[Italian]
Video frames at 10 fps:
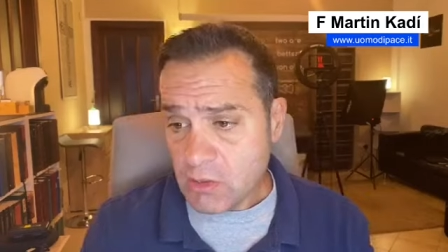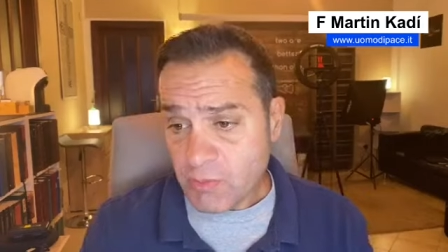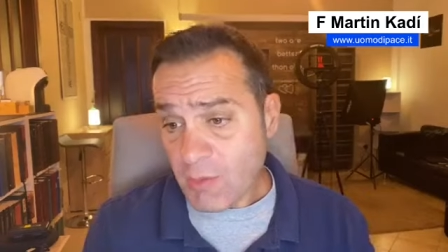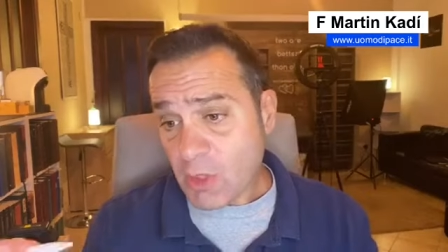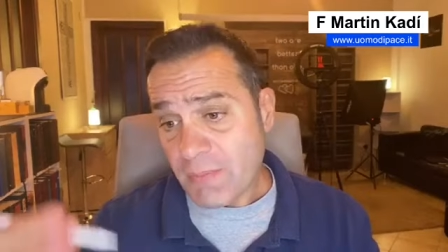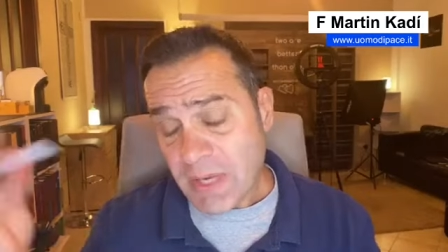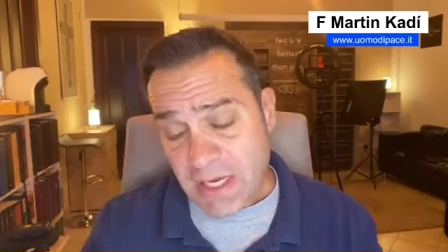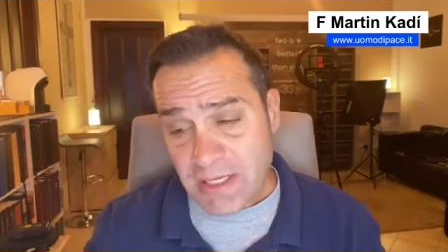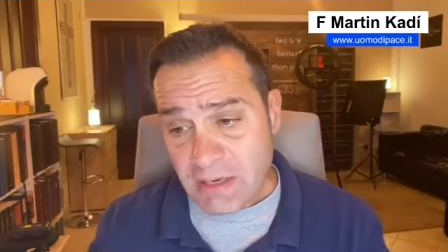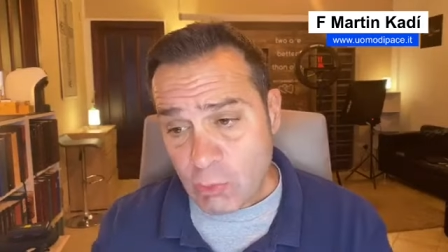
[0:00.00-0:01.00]
dobbiamo cambiare
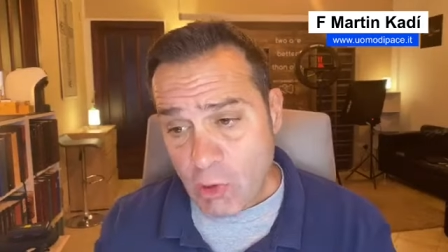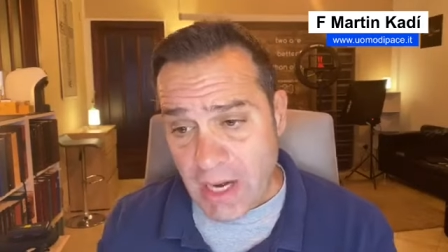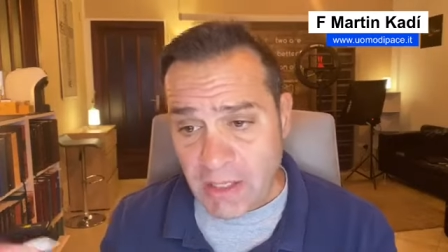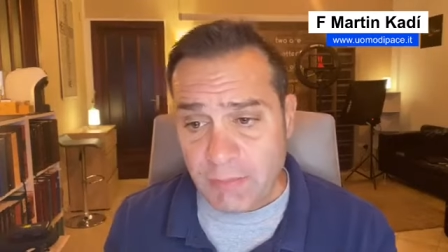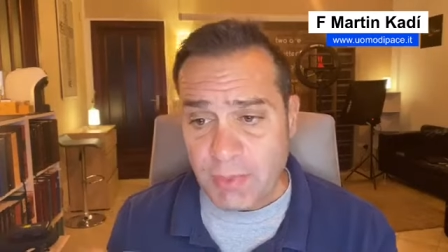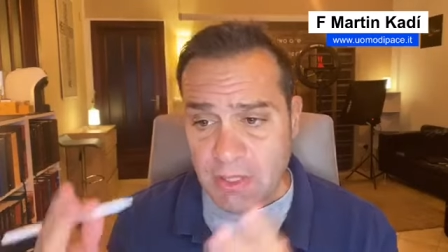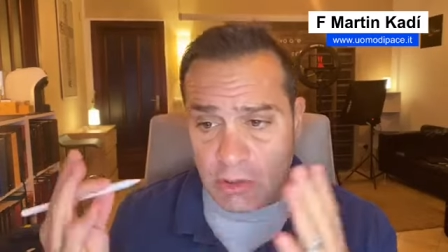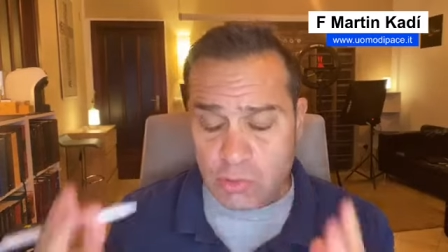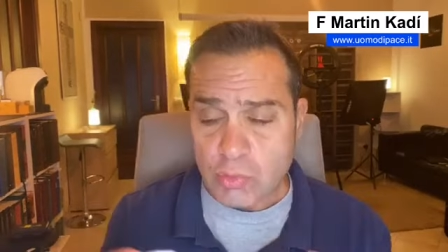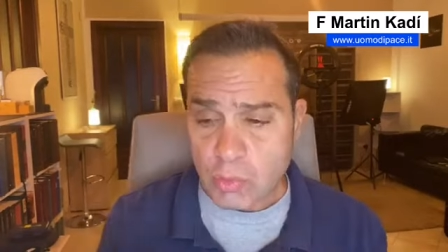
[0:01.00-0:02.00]
il libro anche perché ho
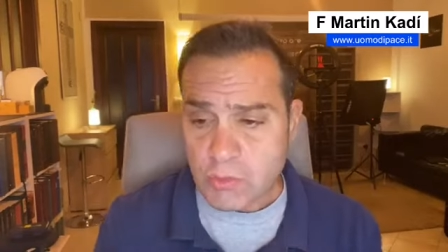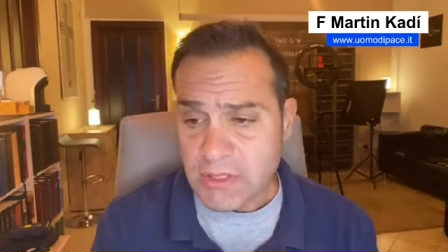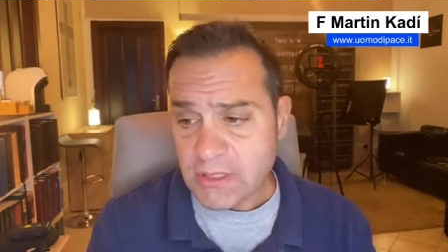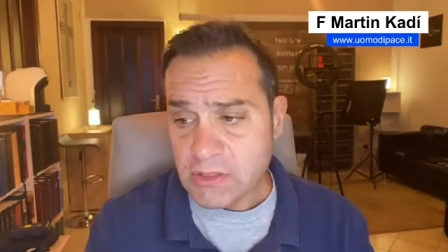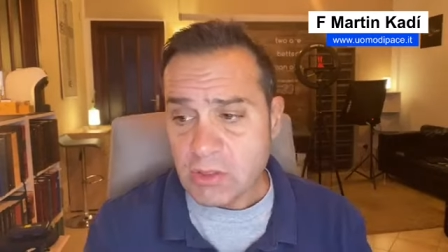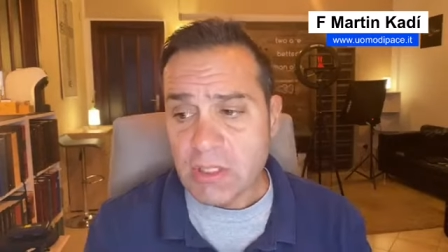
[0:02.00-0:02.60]
aggiunto questa lezione